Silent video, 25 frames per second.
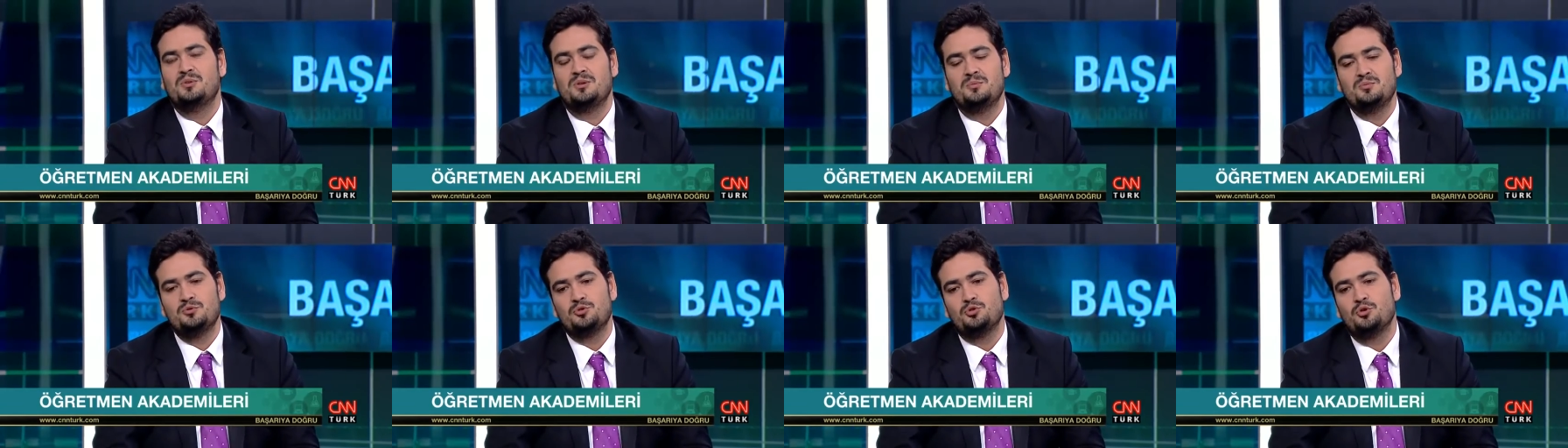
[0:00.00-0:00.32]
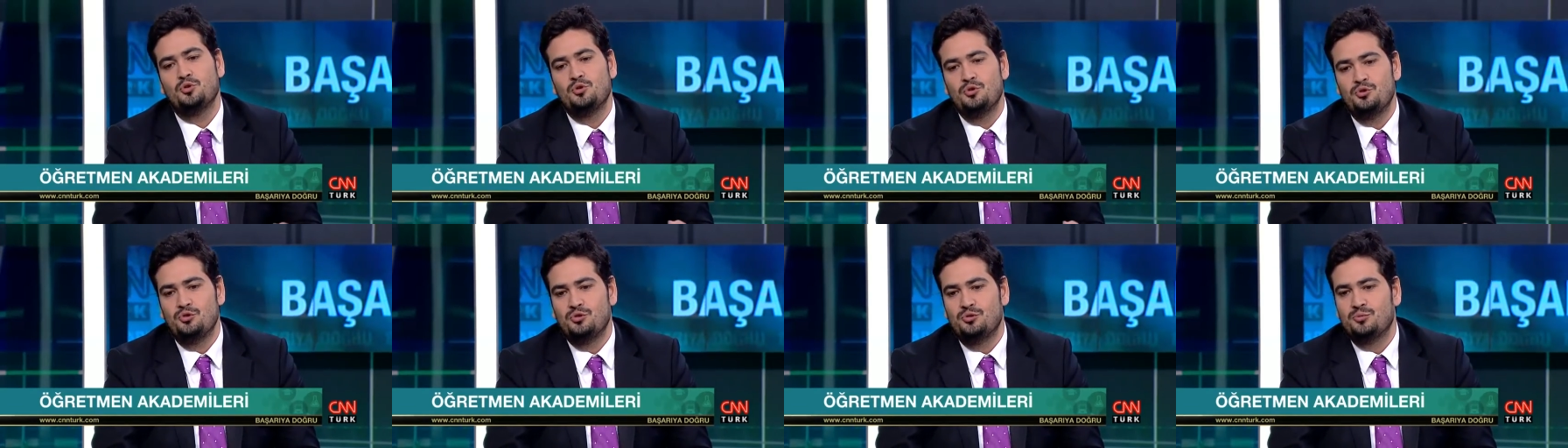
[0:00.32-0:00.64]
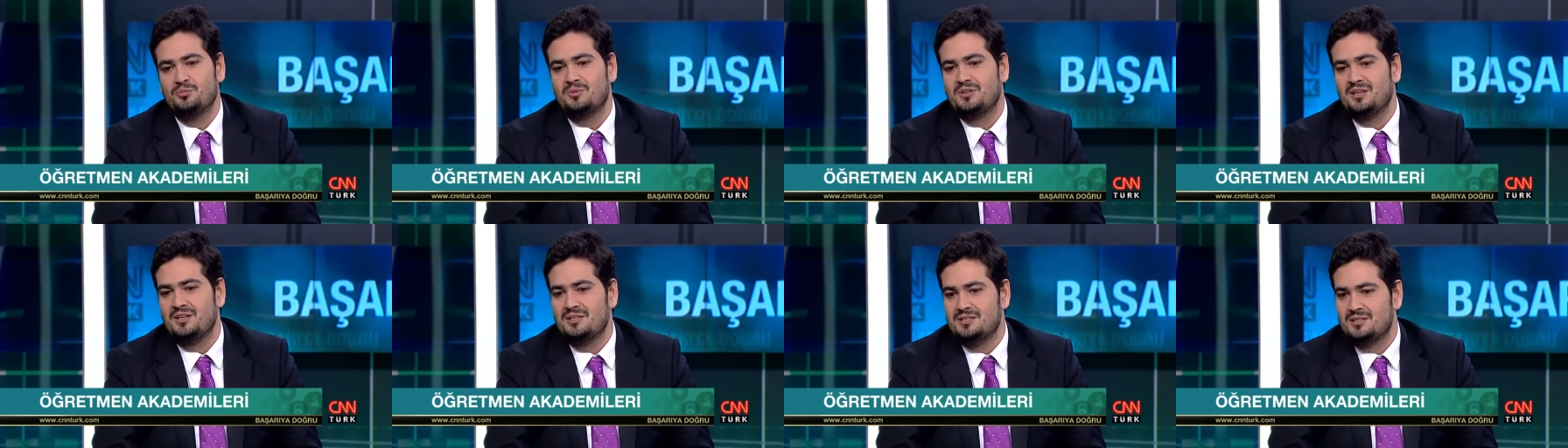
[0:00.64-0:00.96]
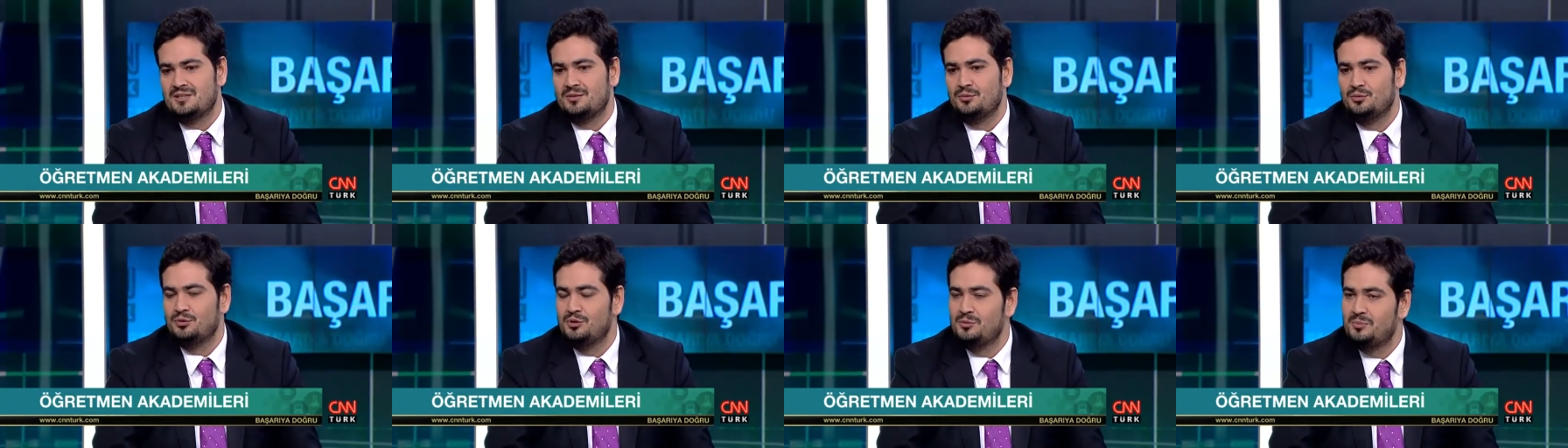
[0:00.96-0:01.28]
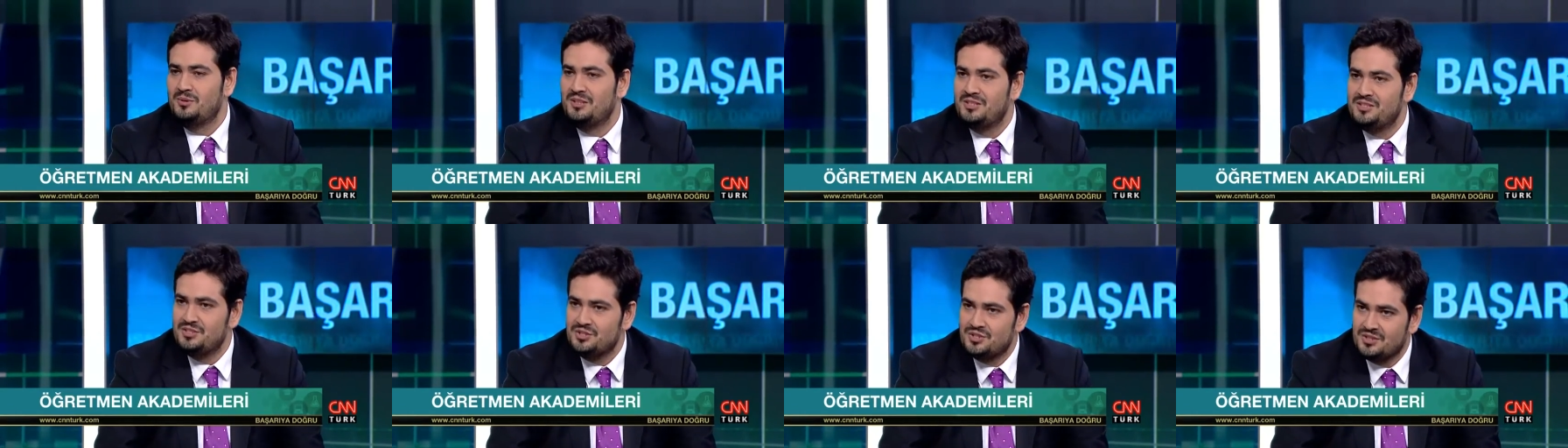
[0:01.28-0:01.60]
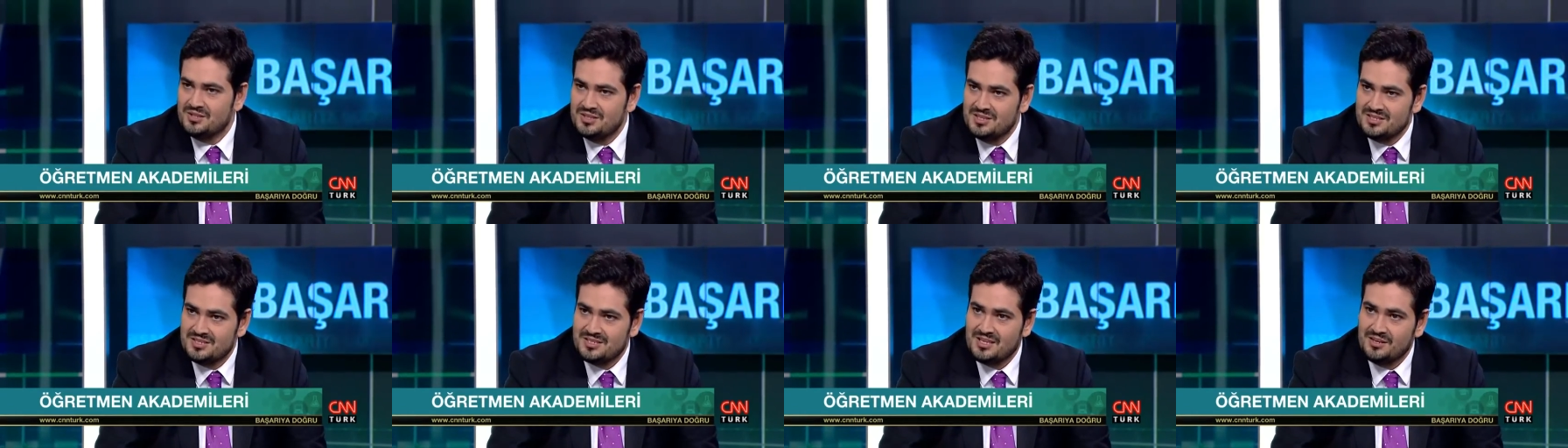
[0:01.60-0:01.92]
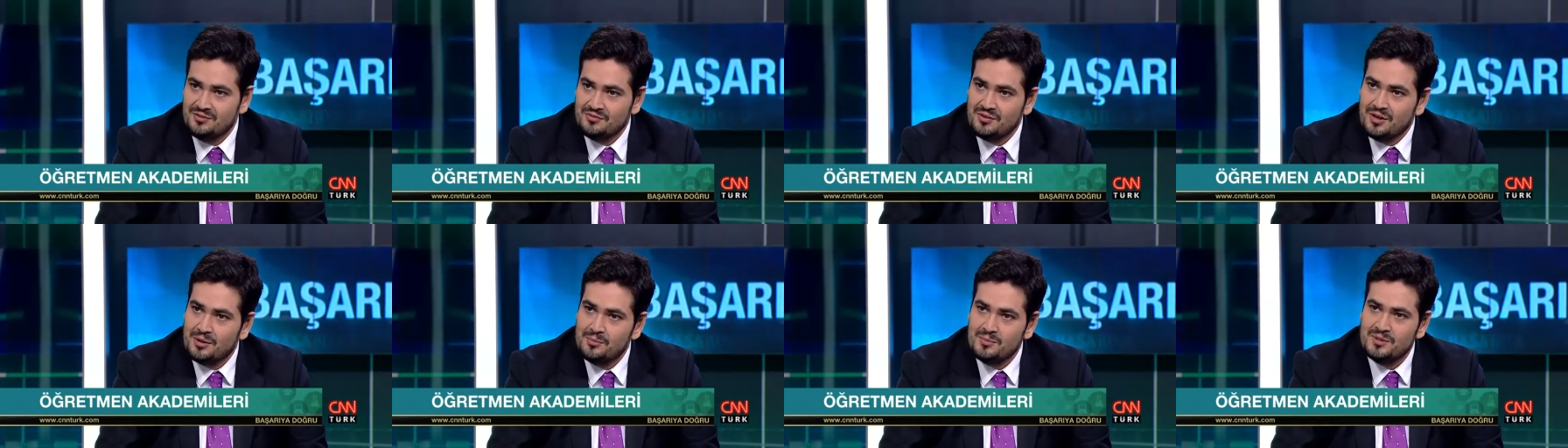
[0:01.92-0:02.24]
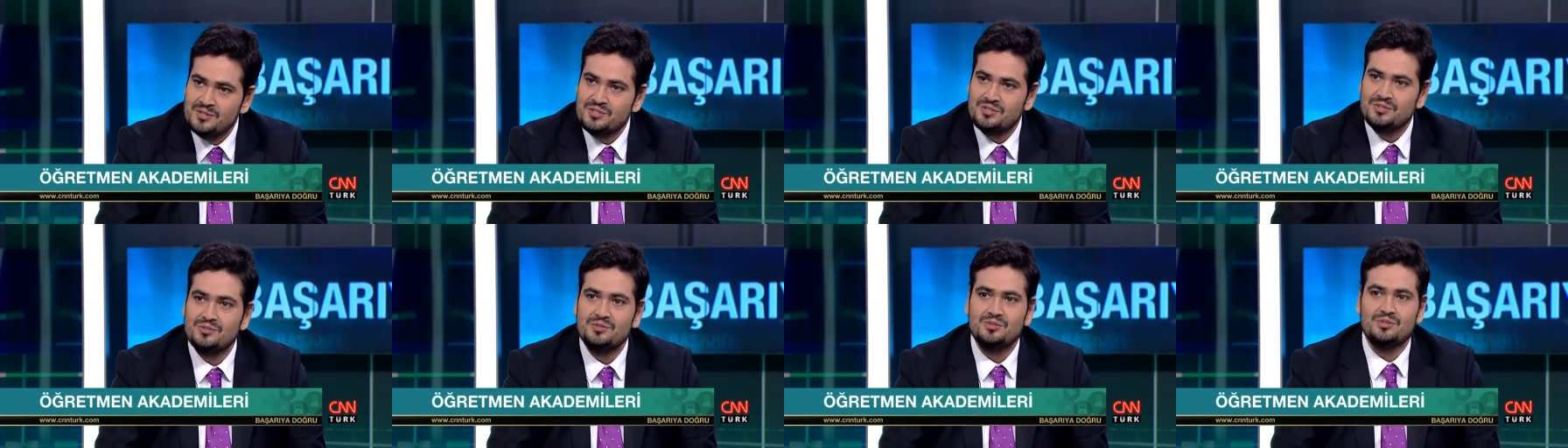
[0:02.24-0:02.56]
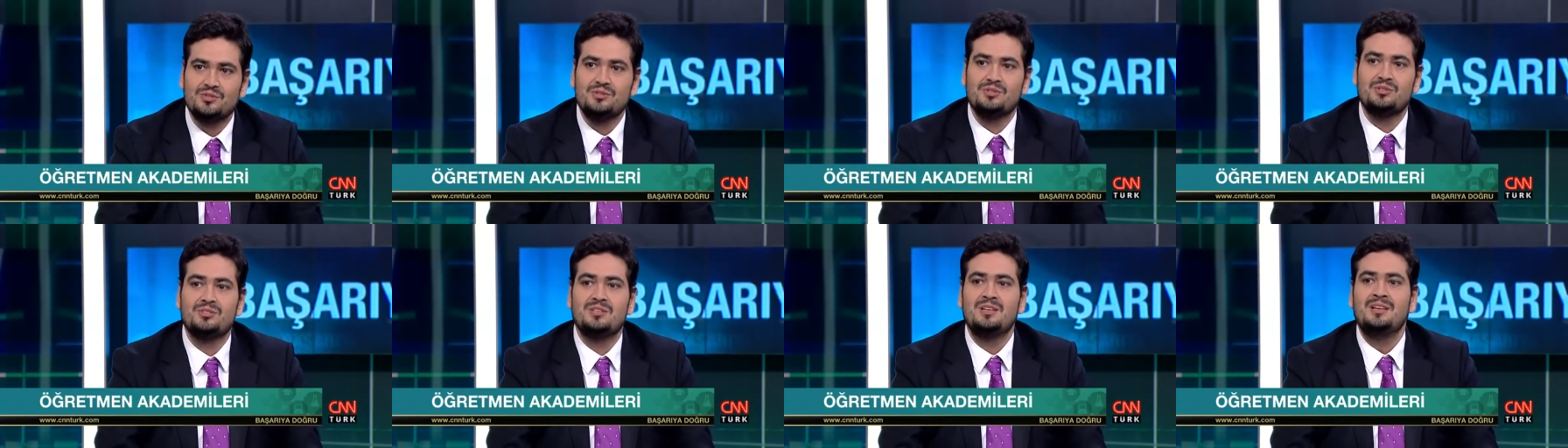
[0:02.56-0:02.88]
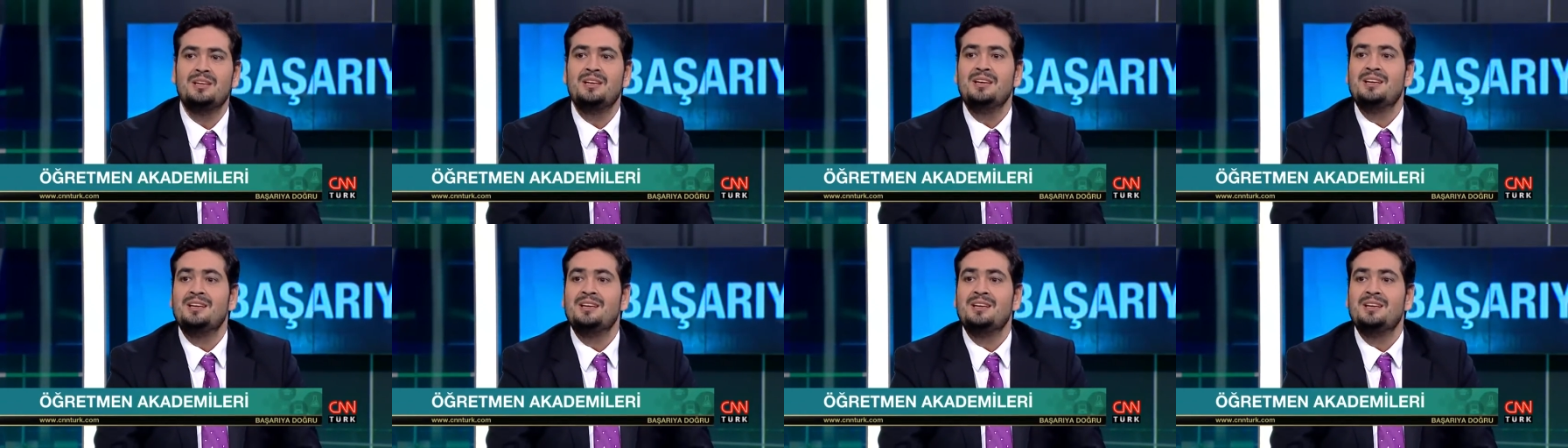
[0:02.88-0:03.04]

Hep söylüyorum kendisine olabildiğince destek vermeye çalışırız.